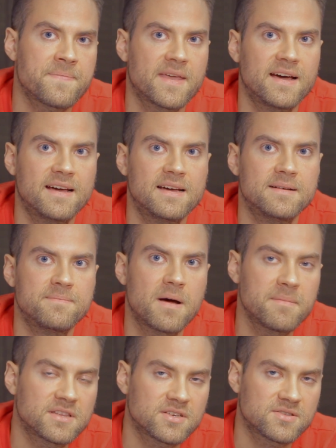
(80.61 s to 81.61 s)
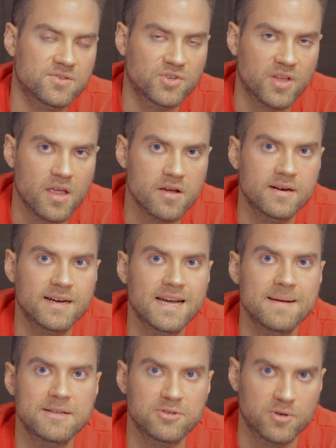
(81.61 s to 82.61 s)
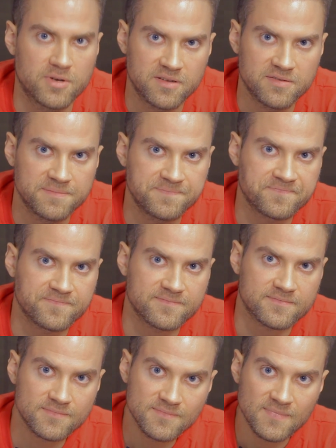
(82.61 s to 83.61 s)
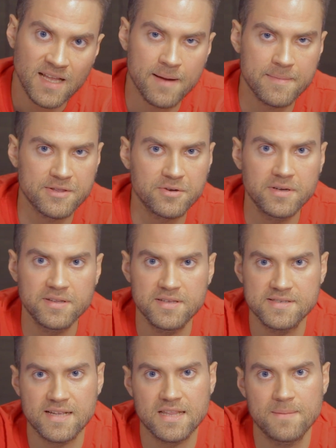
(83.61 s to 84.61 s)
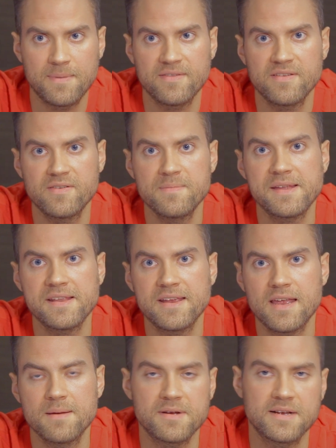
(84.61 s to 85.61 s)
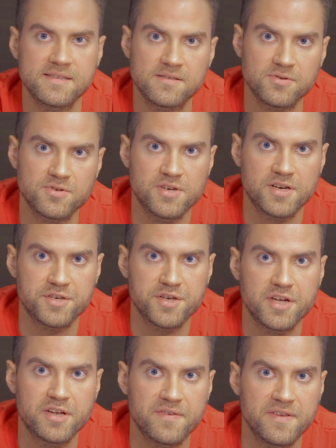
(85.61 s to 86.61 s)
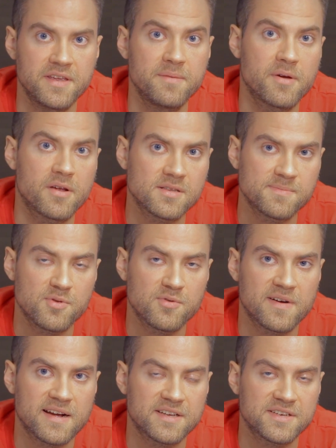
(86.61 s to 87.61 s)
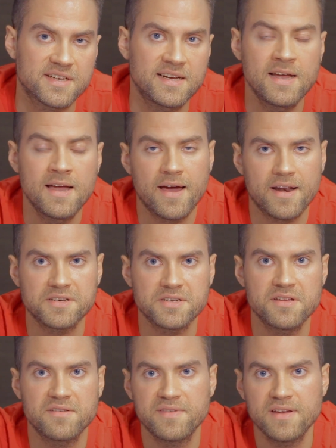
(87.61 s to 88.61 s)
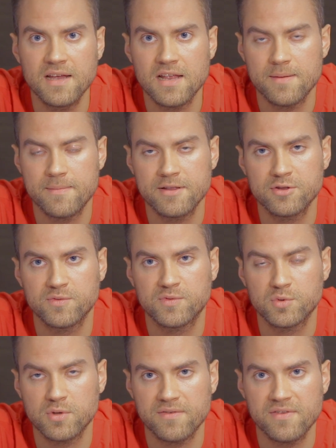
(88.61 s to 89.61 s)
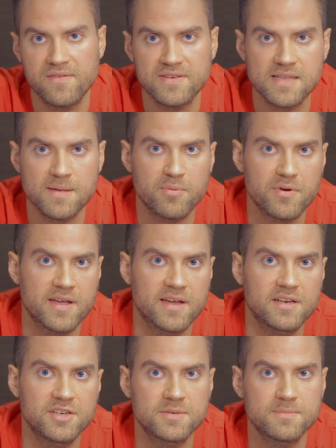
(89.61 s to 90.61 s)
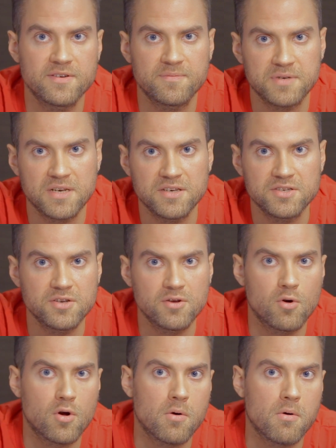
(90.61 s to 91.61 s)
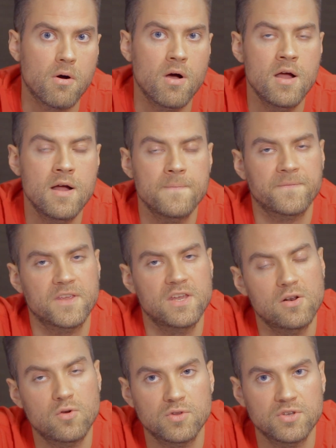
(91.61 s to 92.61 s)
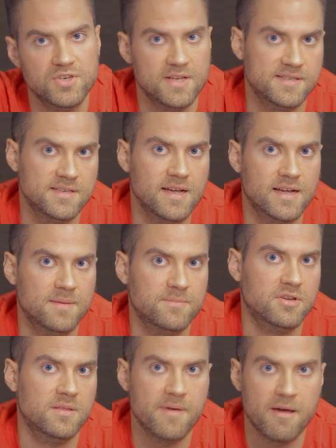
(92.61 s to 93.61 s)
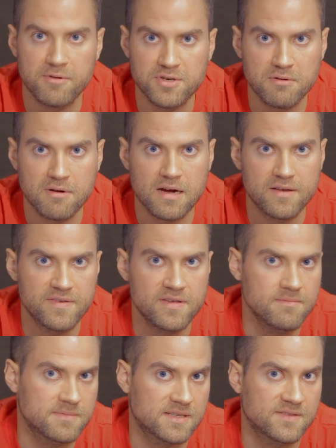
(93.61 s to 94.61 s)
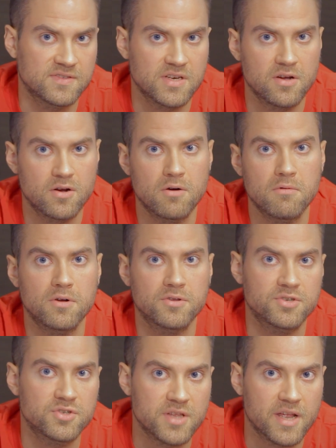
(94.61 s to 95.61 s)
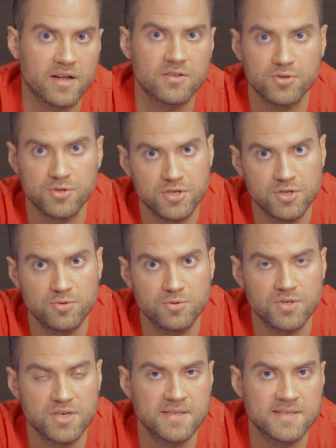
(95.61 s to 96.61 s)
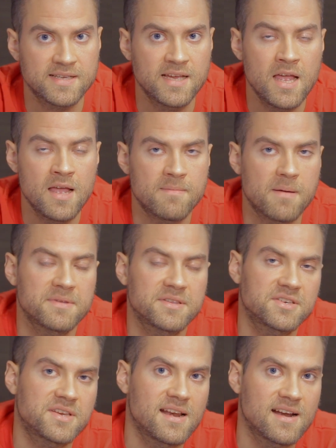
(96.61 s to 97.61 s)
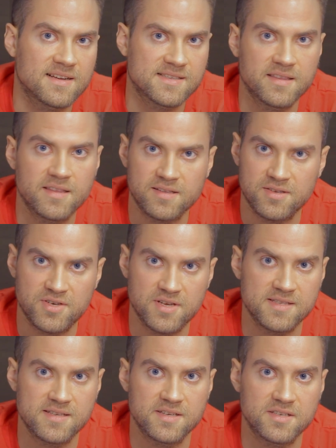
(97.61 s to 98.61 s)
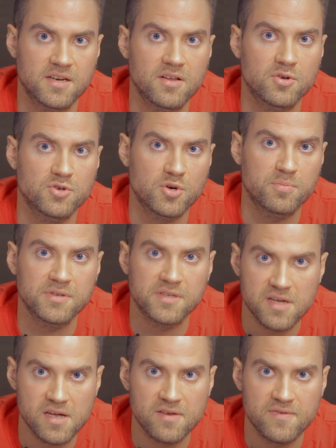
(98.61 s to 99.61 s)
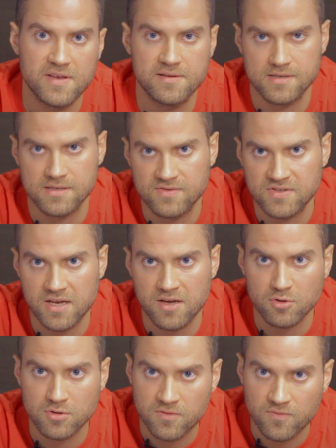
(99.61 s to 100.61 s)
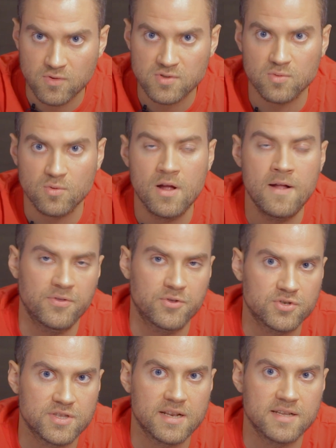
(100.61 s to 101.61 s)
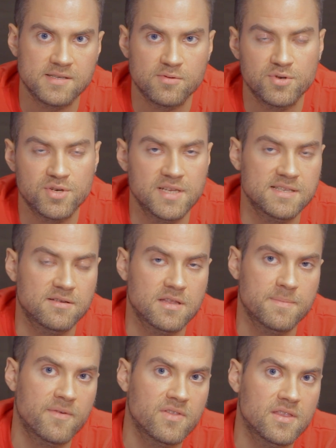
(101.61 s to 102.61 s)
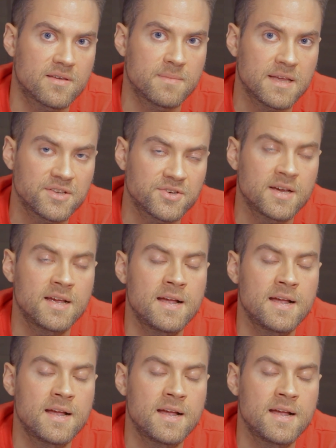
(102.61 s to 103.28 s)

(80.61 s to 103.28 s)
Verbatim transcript: E, mamy też coś takiego jak hematokryt. Hematokryt jest tak naprawdę wymiernikiem gęstości naszej krwi i biorąc pod uwagę, że raczej wiele elementów, które w niej występuje, liczymy w przeliczniku około kilku tysięcy, jak na przykład białe ciałka krwi, zazwyczaj około od 4 do 10 tysięcy. Mamy też kilkasetek tysięcy, jeżeli chodzi o płytki krwi, zazwyczaj od 200 do 400 tysięcy one powinny mieć